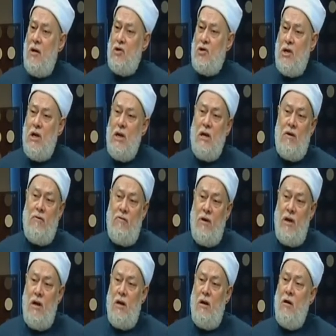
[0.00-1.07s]
تشكيك
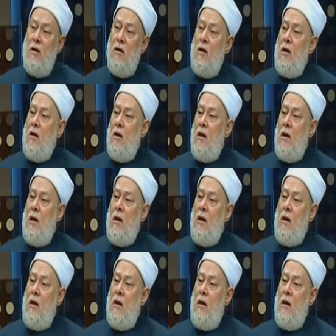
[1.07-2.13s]
في
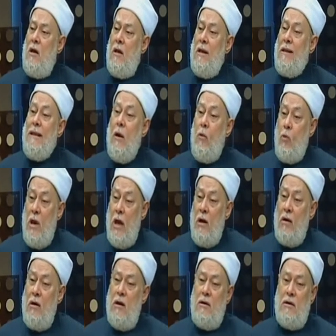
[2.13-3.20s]

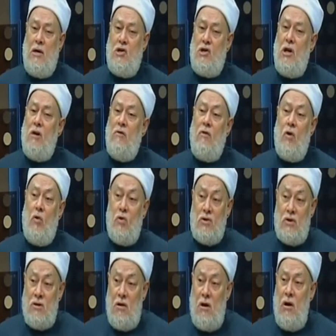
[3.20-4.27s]
الدوله التشكيك في
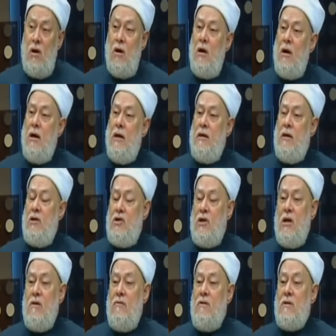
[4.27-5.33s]
الاسره
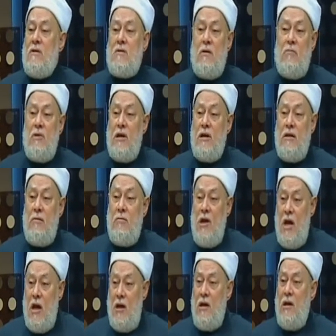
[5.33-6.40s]
التشكيك في النظام
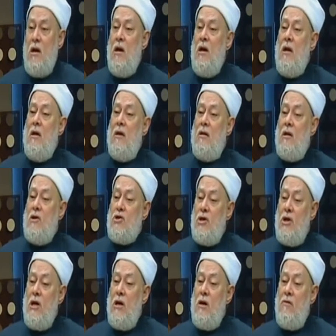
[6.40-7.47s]
الاجتماعي
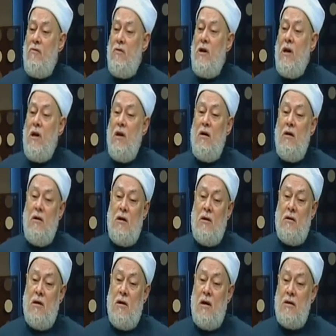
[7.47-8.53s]
التشكيك في
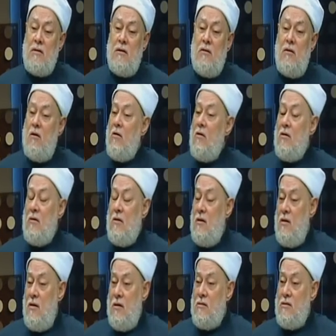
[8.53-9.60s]
اتخاذ القرارات
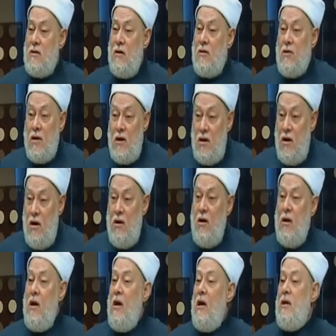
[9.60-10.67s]
الاقتصاديه
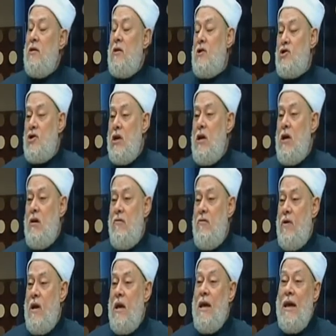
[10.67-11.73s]
التشكيك
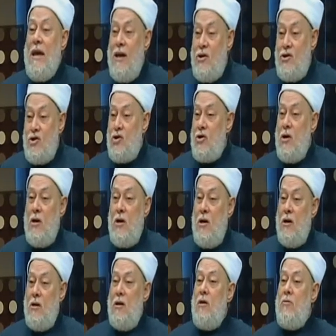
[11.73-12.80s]
في الجيش
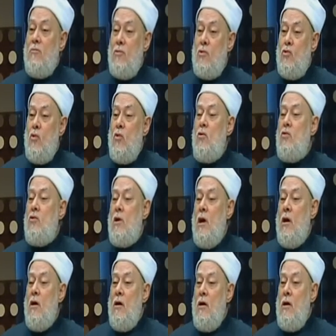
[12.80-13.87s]
الت... كله
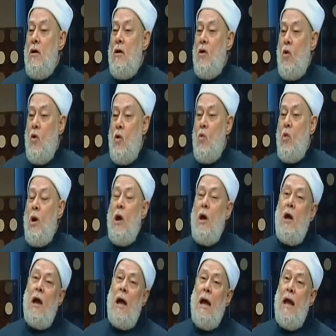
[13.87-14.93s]
ده
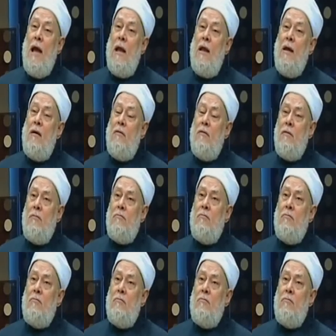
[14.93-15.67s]
هو حاله